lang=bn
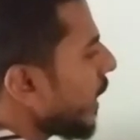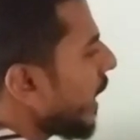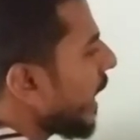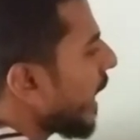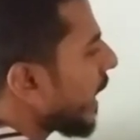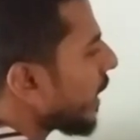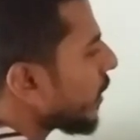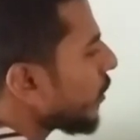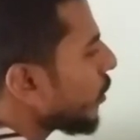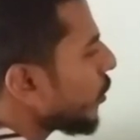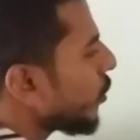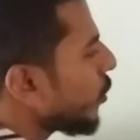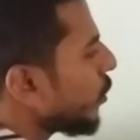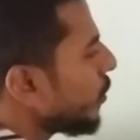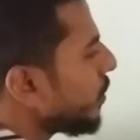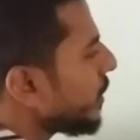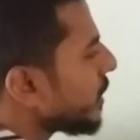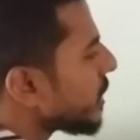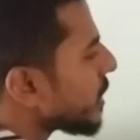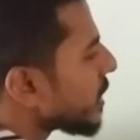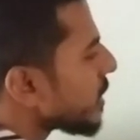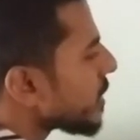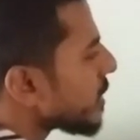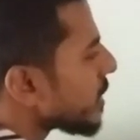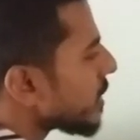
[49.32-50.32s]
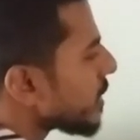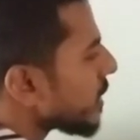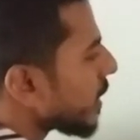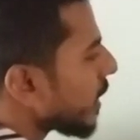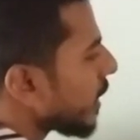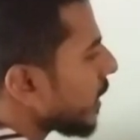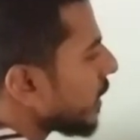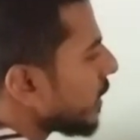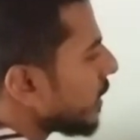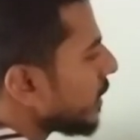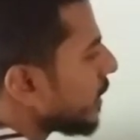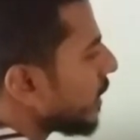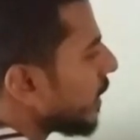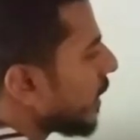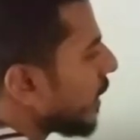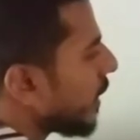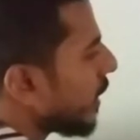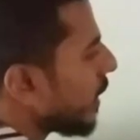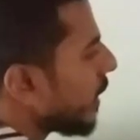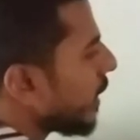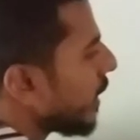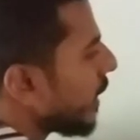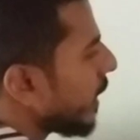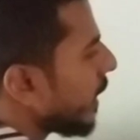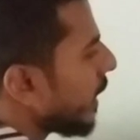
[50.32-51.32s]
এক লক্ষ বিশ হাজার টাকা
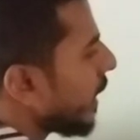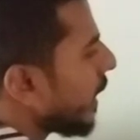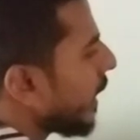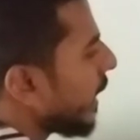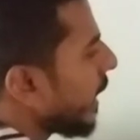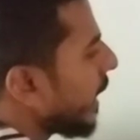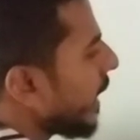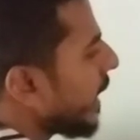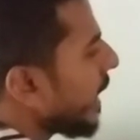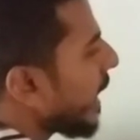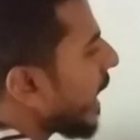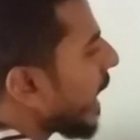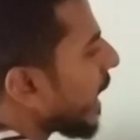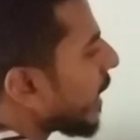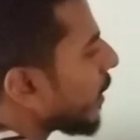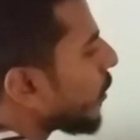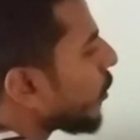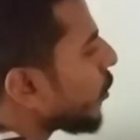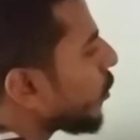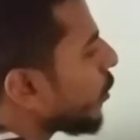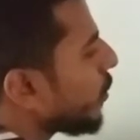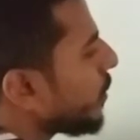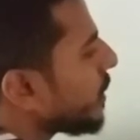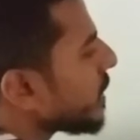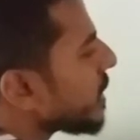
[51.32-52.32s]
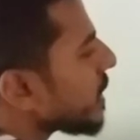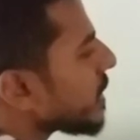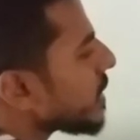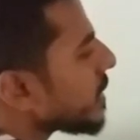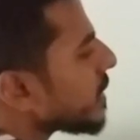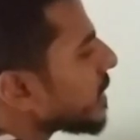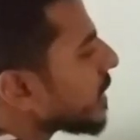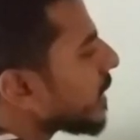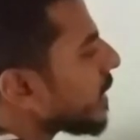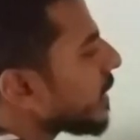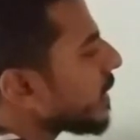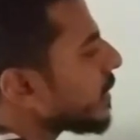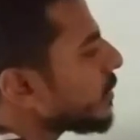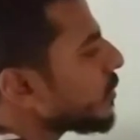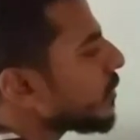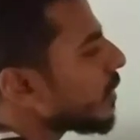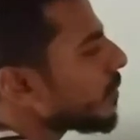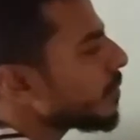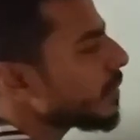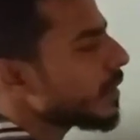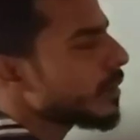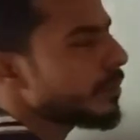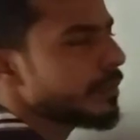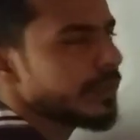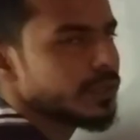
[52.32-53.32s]
এই এক লক্ষ বিশ হাজার টাকা কিন্তু
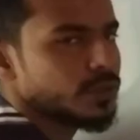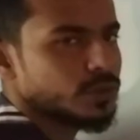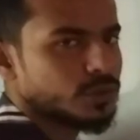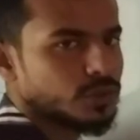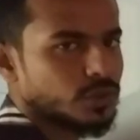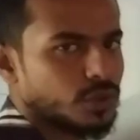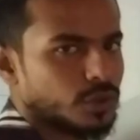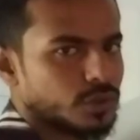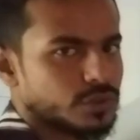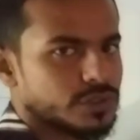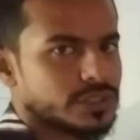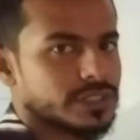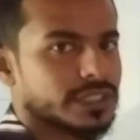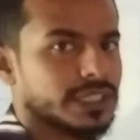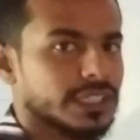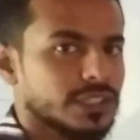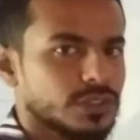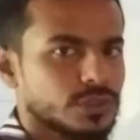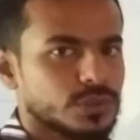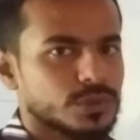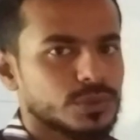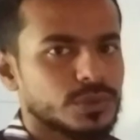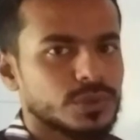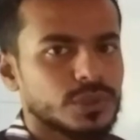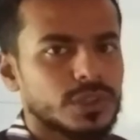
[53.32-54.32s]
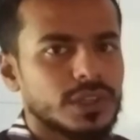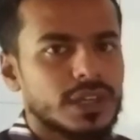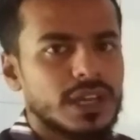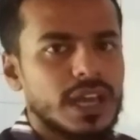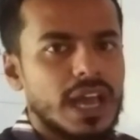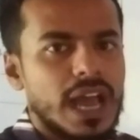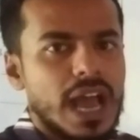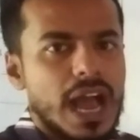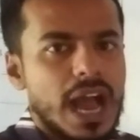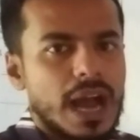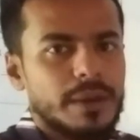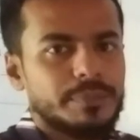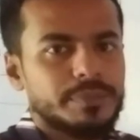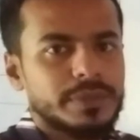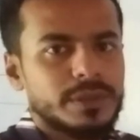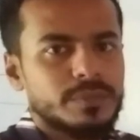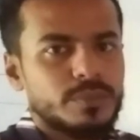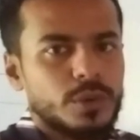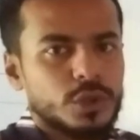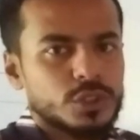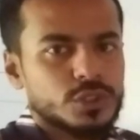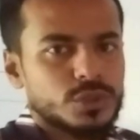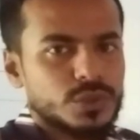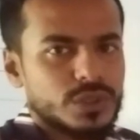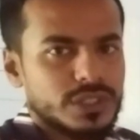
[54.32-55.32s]
আপনার বেতন খরচ কিন্তু আপনি
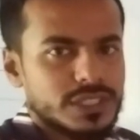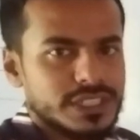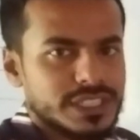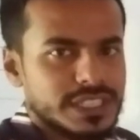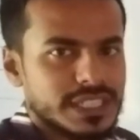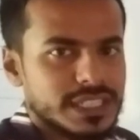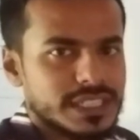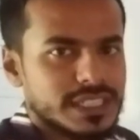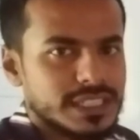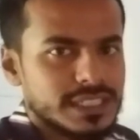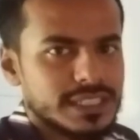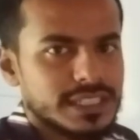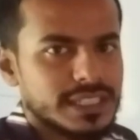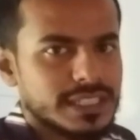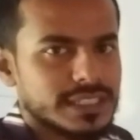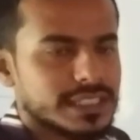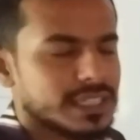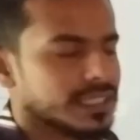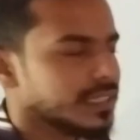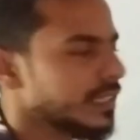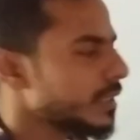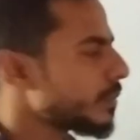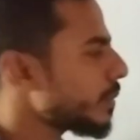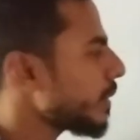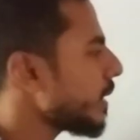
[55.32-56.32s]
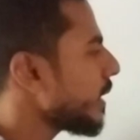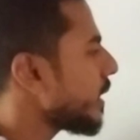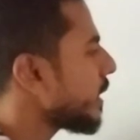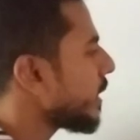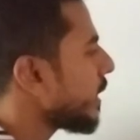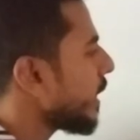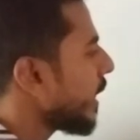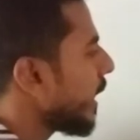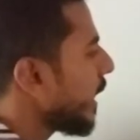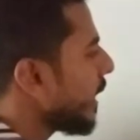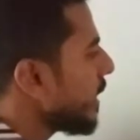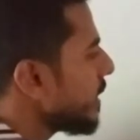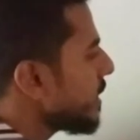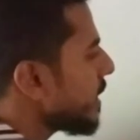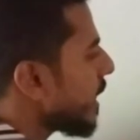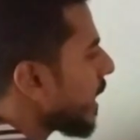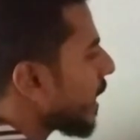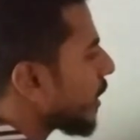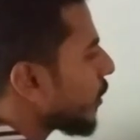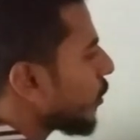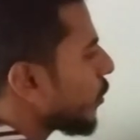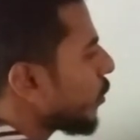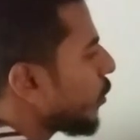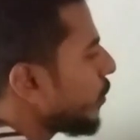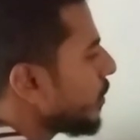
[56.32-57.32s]
বছরের শেষে যে জানতে পারলেন এই যে এক
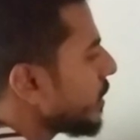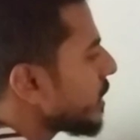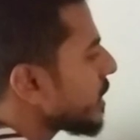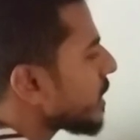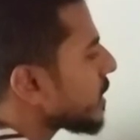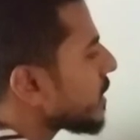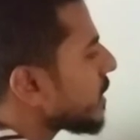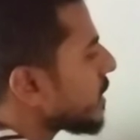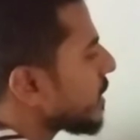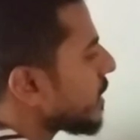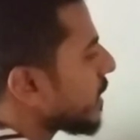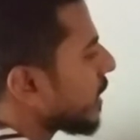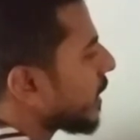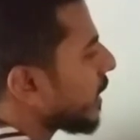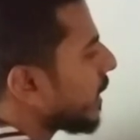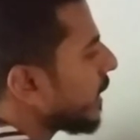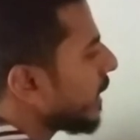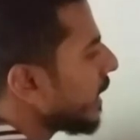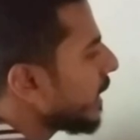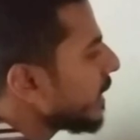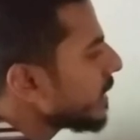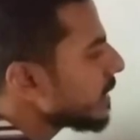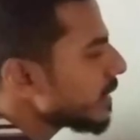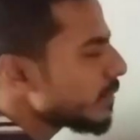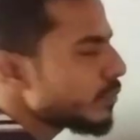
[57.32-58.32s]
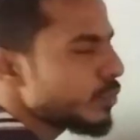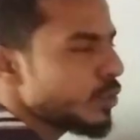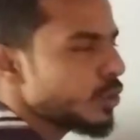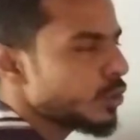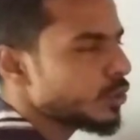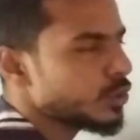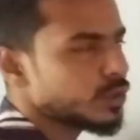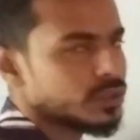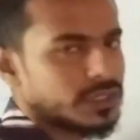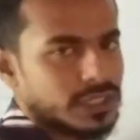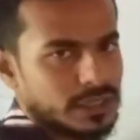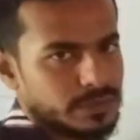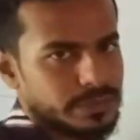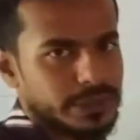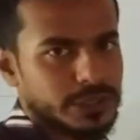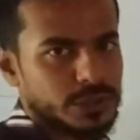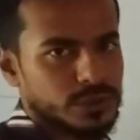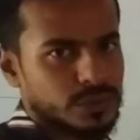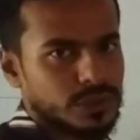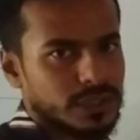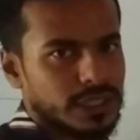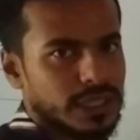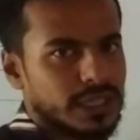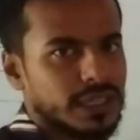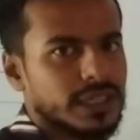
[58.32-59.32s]
লক্ষ বিশ হাজার টাকা এইটা মূলত তার
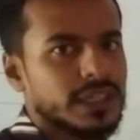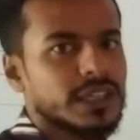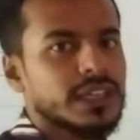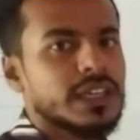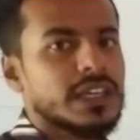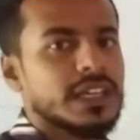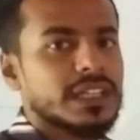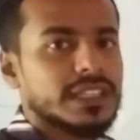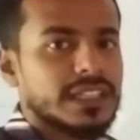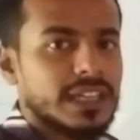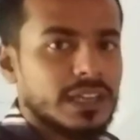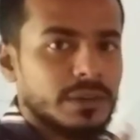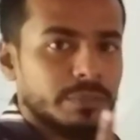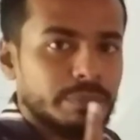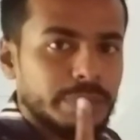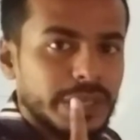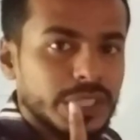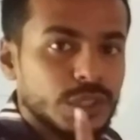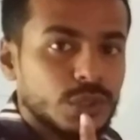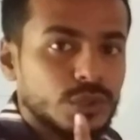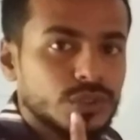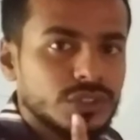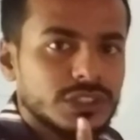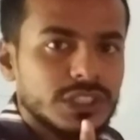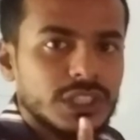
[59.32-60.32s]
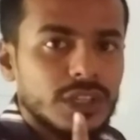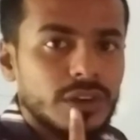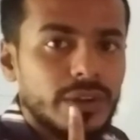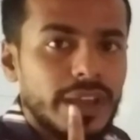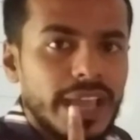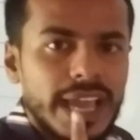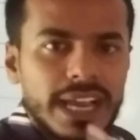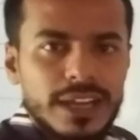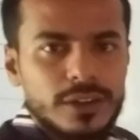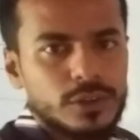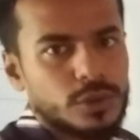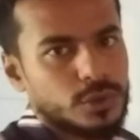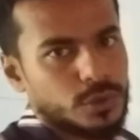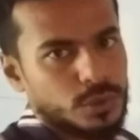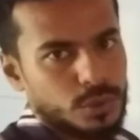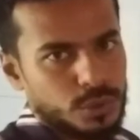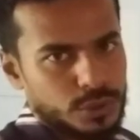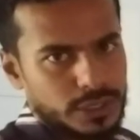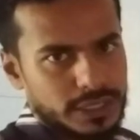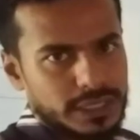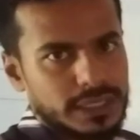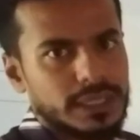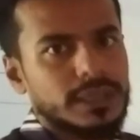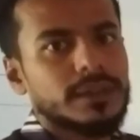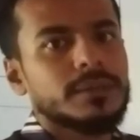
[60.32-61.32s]
বেতন না তার বেতন ছিল এক লক্ষ
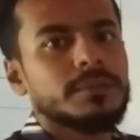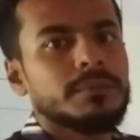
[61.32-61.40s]
টাকা